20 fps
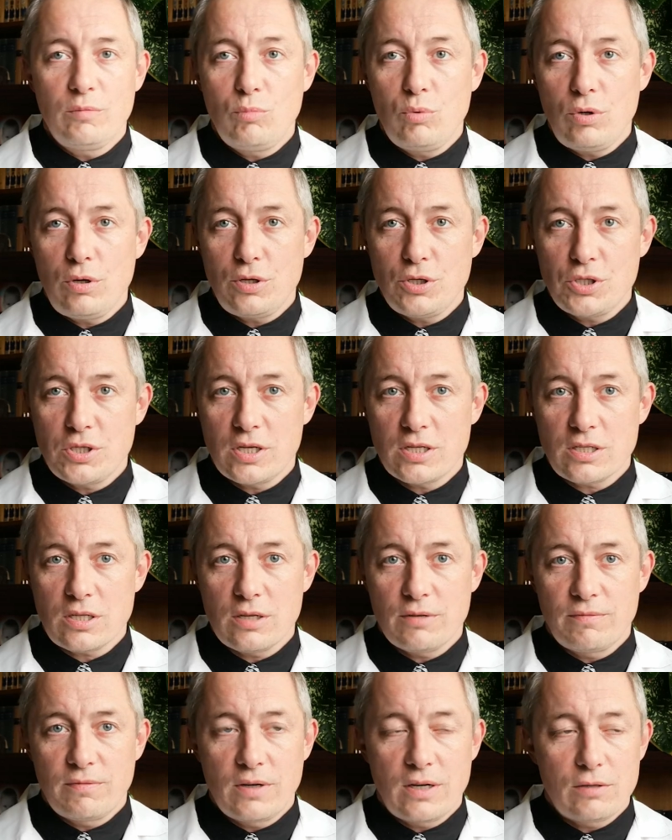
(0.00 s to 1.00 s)
наиболее
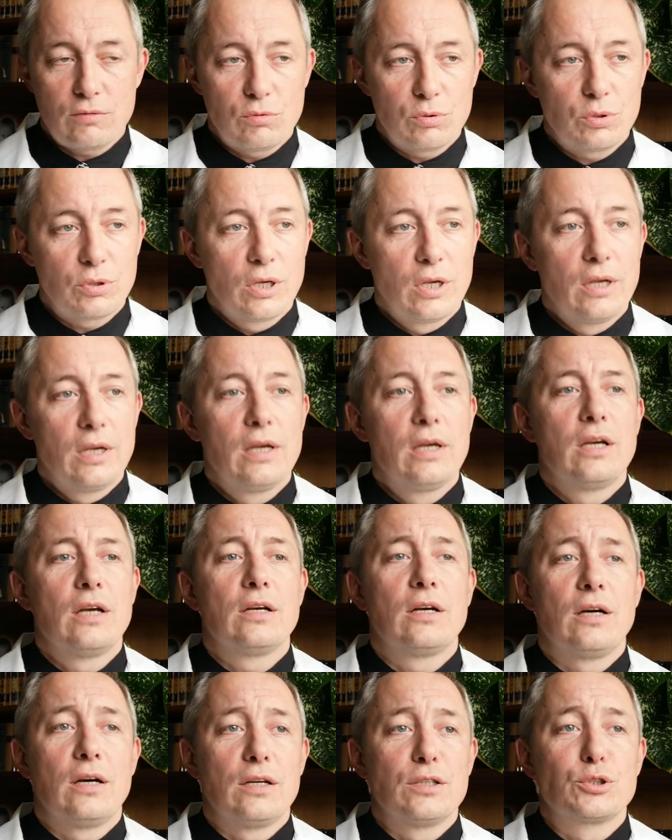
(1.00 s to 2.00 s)
счастлив, а вот
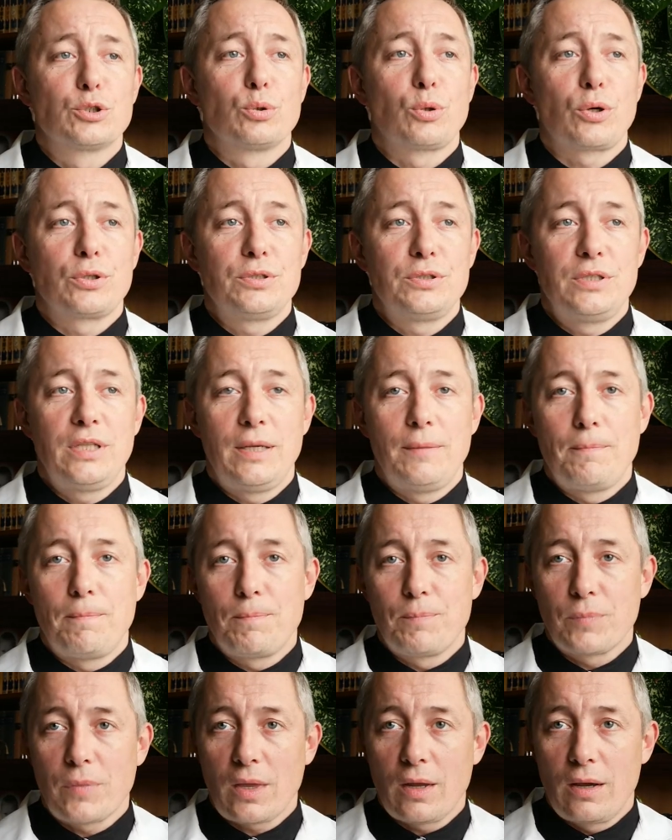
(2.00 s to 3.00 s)
47 э,
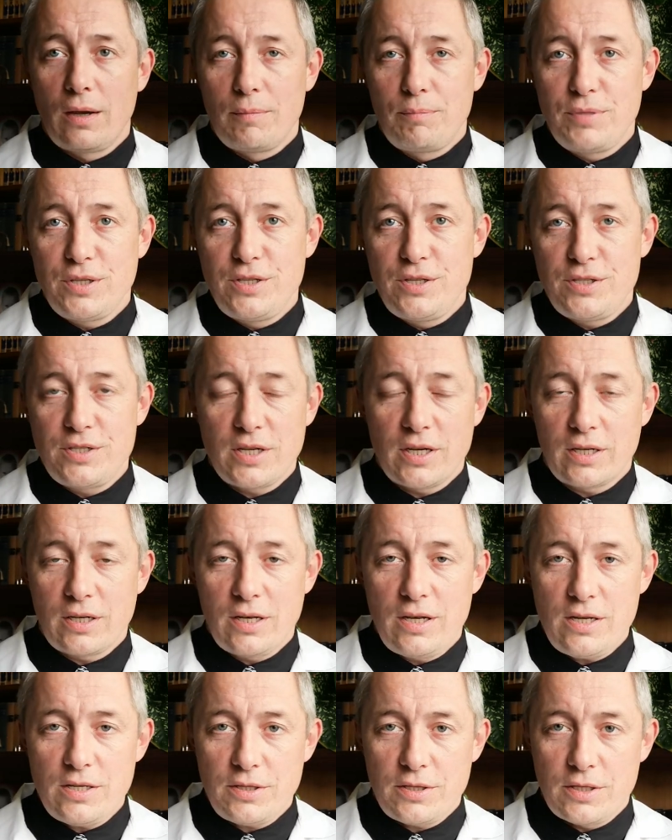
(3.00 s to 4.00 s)
50
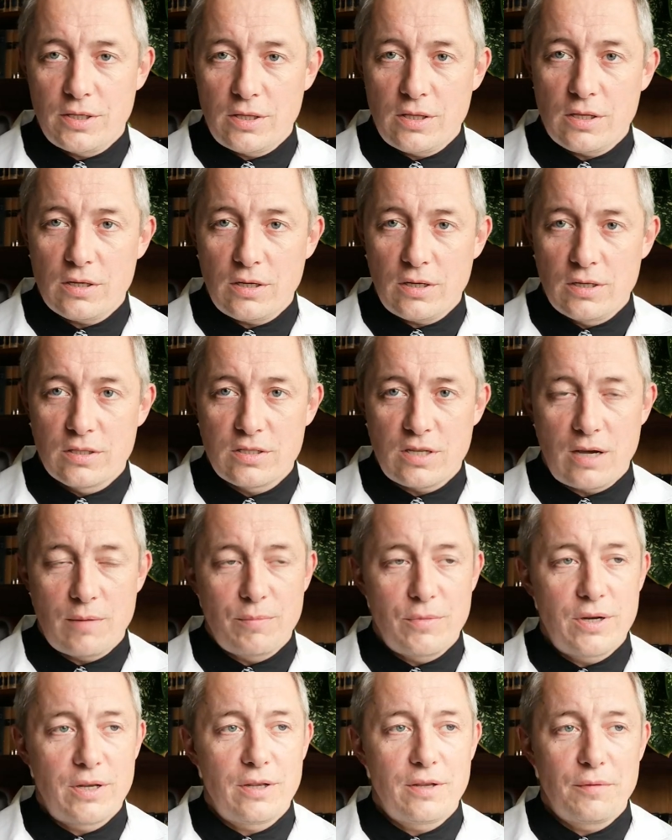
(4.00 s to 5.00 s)
а, лет – это
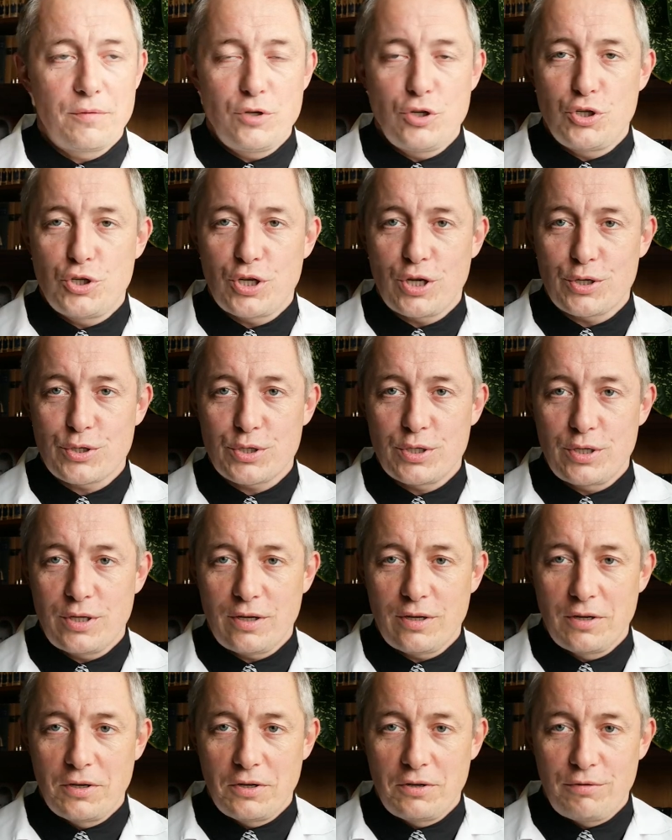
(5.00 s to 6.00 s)
самое
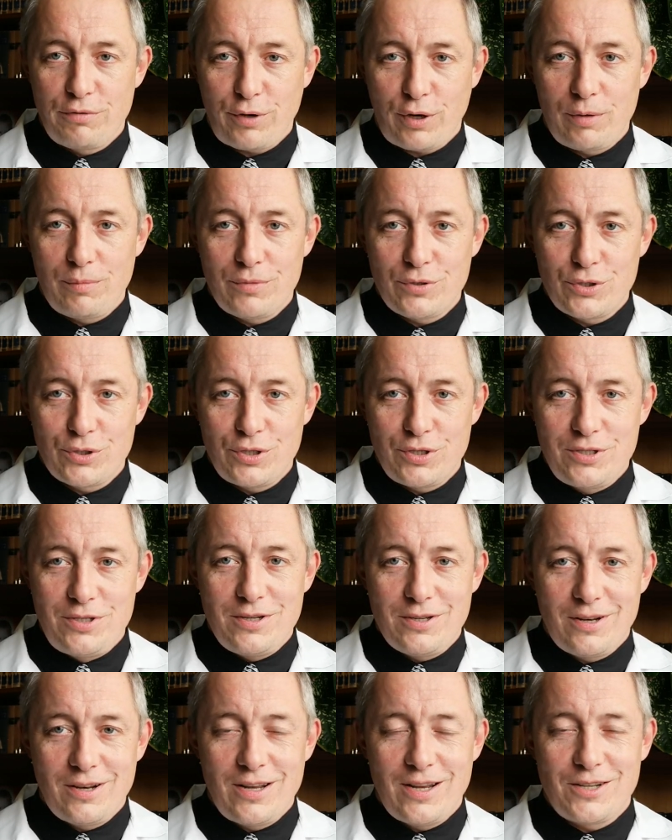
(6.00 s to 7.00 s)
несчастное время
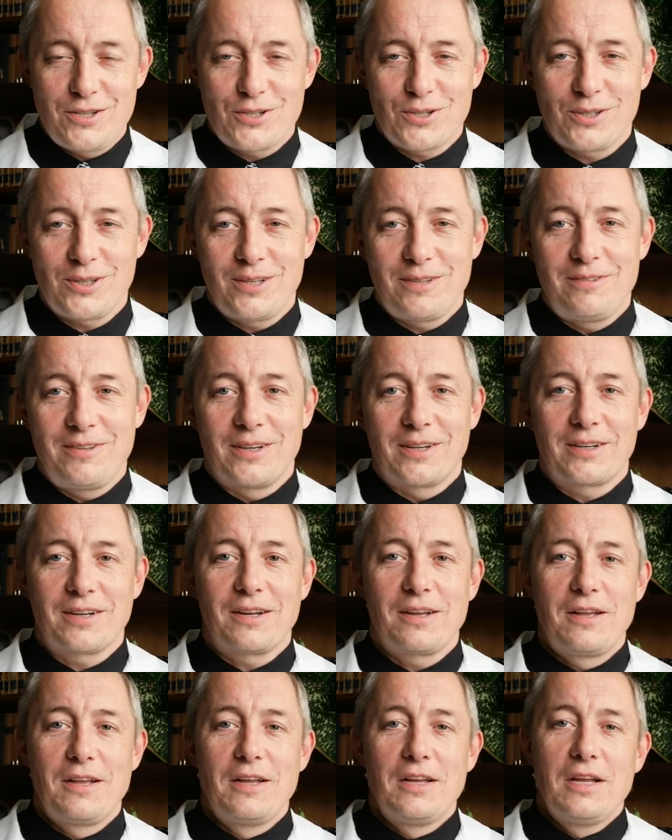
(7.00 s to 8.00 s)
жизни для
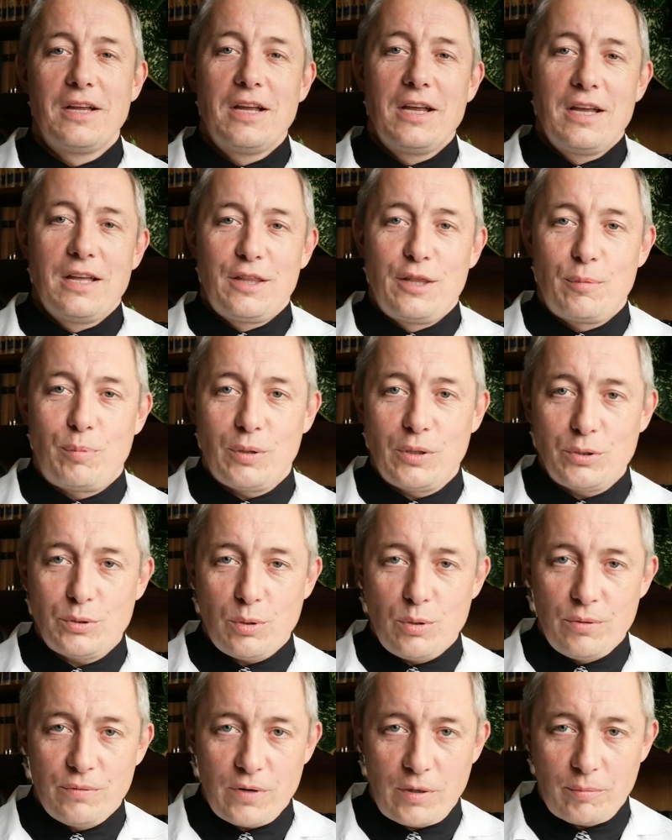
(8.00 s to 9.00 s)
человека.
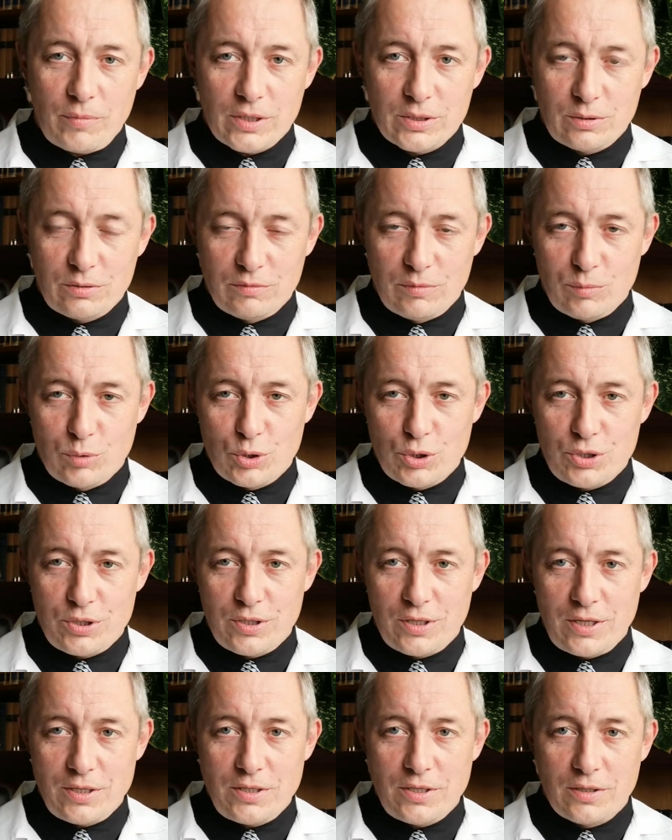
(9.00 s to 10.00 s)
Дополнительную информацию вы
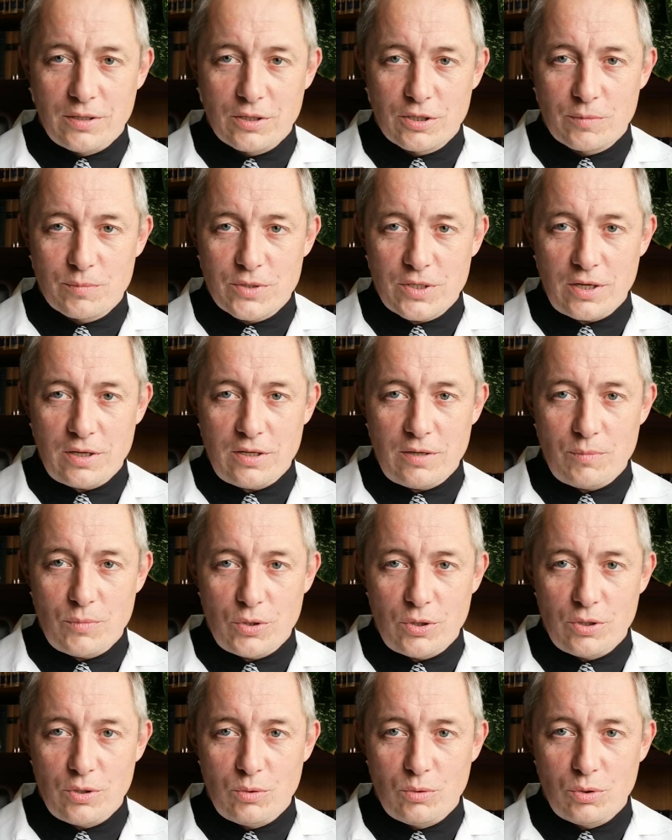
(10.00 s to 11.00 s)
можете найти на нашем сайте
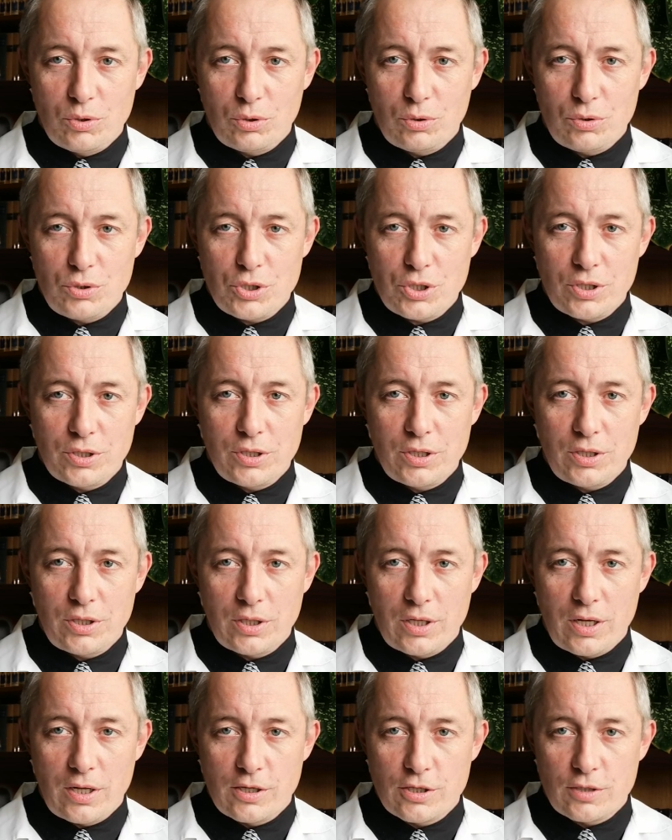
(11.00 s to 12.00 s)
mednauka.net
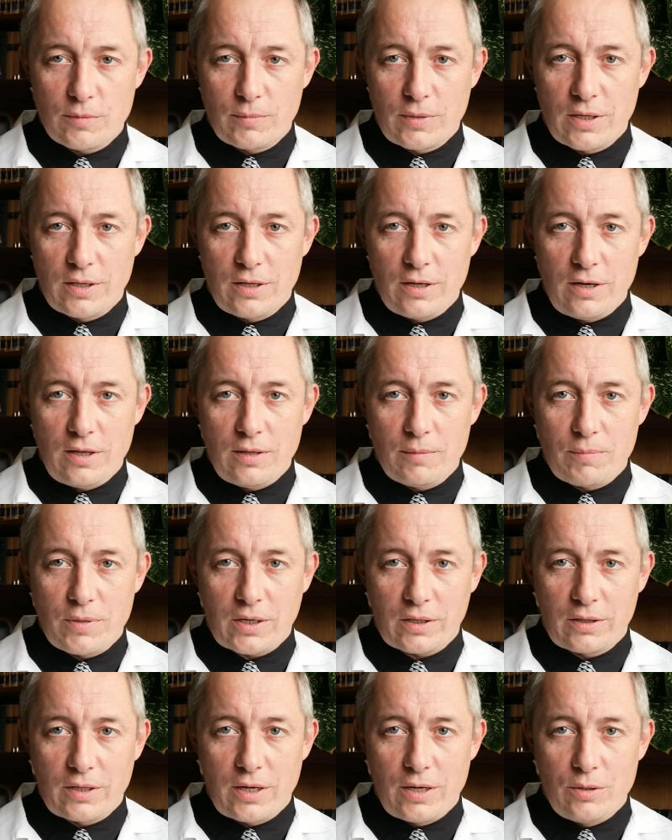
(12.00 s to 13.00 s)
и а на нашем канале на
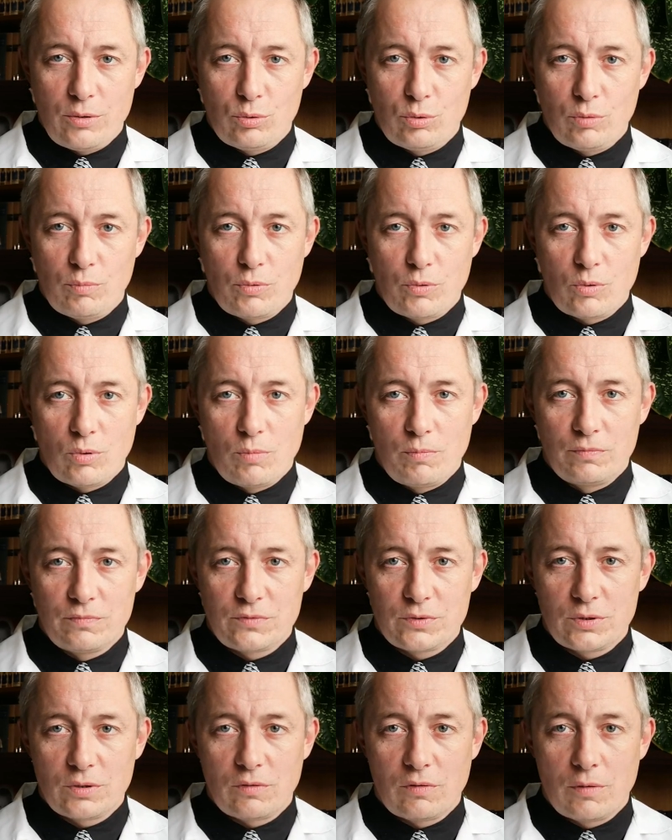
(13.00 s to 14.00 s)
портале youtube.com.
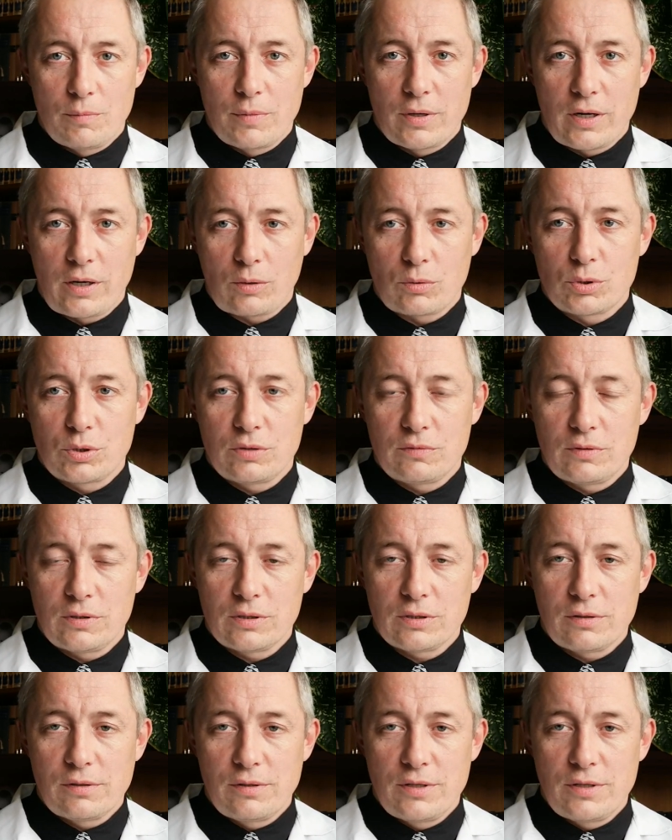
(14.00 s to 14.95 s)
Всего вам хорошего,